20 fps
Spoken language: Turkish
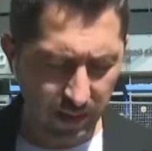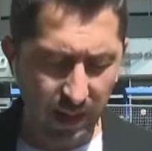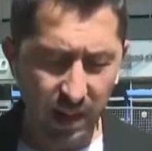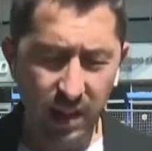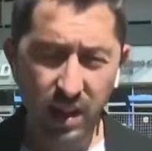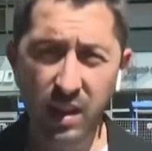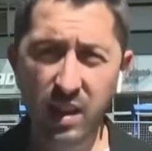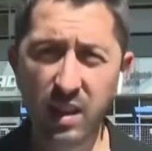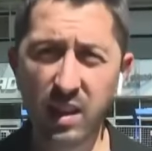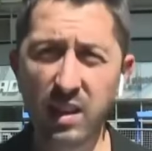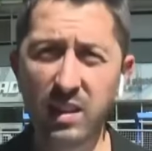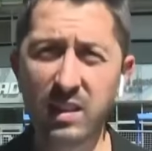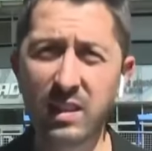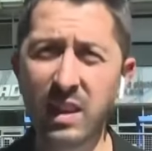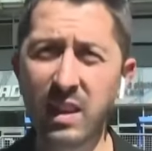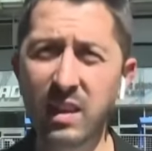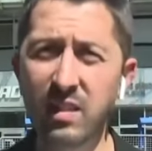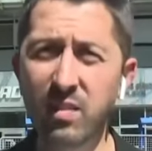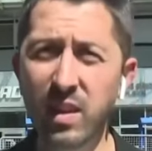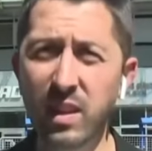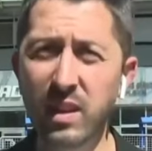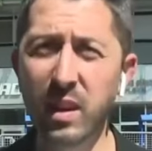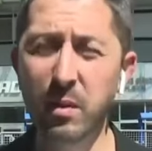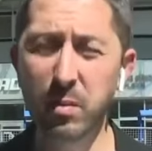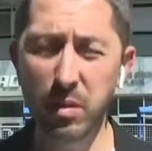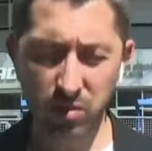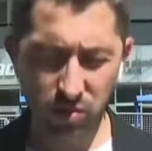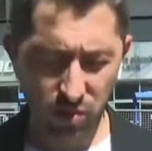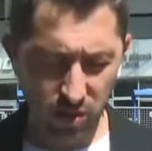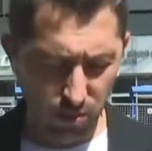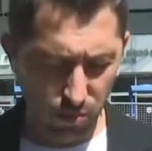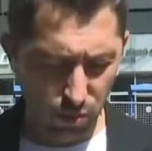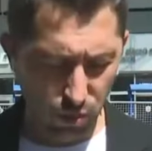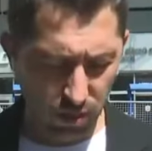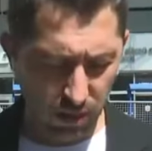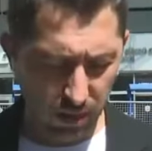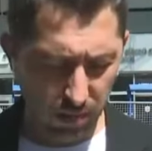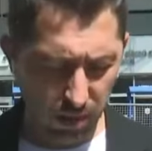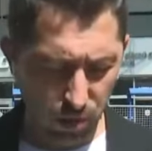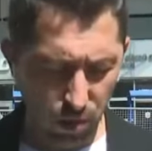Ee, diyelim Fenerbahçe'nin muhtemel
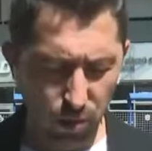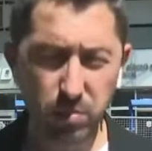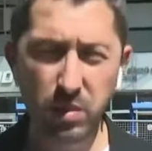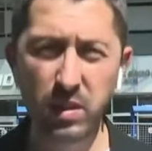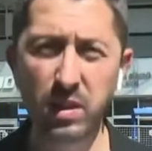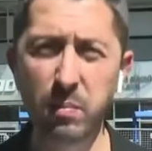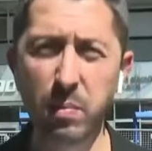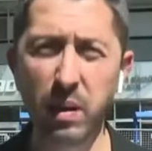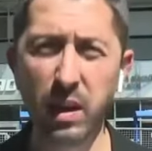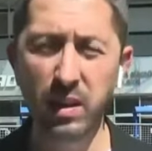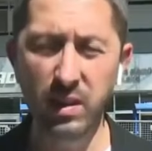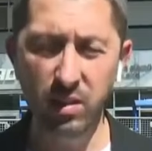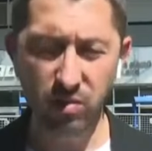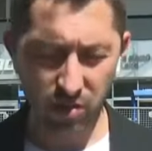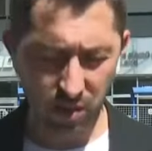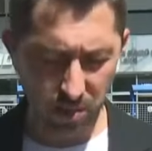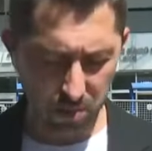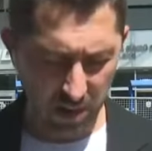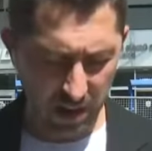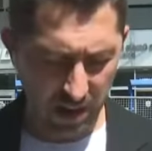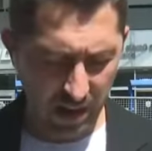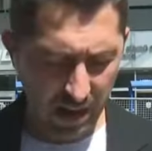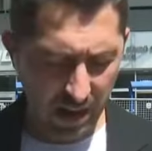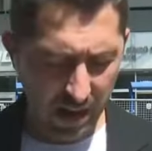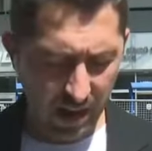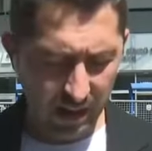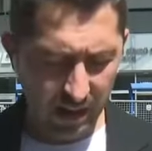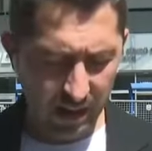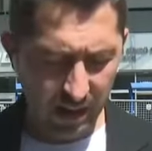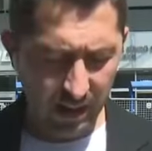11'ini paylaşayım ben. Kalede